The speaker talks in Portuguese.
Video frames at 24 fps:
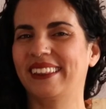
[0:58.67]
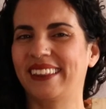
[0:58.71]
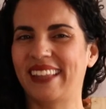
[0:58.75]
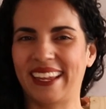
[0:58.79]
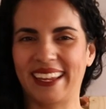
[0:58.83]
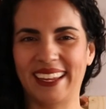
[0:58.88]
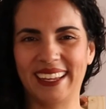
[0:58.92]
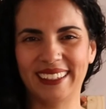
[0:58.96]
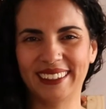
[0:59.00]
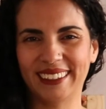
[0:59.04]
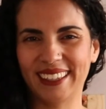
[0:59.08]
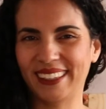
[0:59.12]

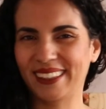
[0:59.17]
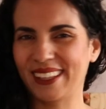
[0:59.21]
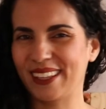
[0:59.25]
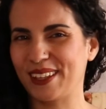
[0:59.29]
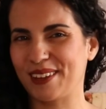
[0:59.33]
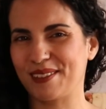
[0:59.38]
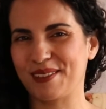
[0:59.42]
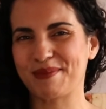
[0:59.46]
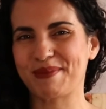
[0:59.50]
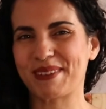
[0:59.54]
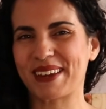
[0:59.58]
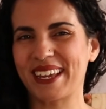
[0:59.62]
tem receita
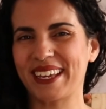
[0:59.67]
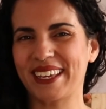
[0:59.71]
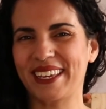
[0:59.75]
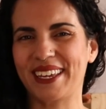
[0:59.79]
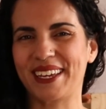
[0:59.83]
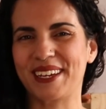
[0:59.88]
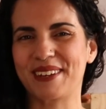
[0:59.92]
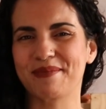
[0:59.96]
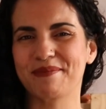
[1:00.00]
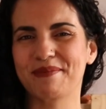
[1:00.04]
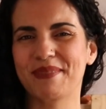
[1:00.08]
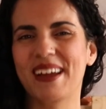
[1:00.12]
nova por
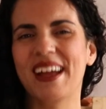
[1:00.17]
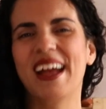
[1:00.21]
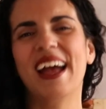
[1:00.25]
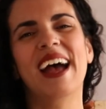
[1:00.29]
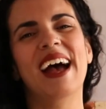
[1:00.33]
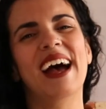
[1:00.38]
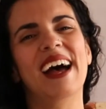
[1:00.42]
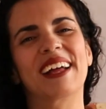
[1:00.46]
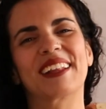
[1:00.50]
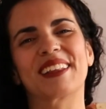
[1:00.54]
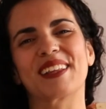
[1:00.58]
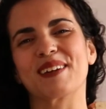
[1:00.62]
aqui.
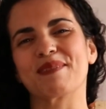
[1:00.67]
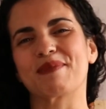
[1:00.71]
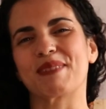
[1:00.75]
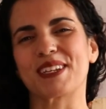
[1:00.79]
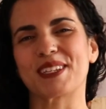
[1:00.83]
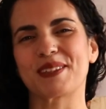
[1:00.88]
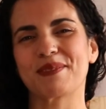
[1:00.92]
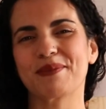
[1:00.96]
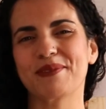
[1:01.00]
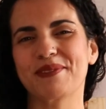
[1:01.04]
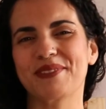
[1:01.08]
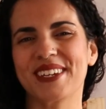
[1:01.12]
Até o
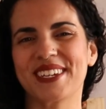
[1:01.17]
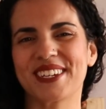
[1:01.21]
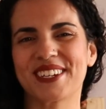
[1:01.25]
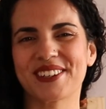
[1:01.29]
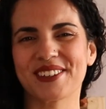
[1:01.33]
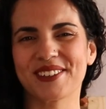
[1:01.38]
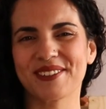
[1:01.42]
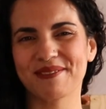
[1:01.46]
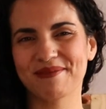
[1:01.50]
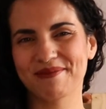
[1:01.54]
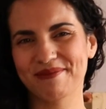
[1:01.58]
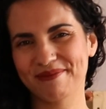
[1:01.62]
próximo
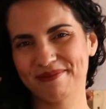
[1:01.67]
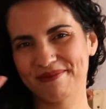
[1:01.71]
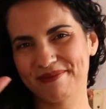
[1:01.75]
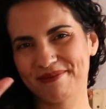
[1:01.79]
vídeo.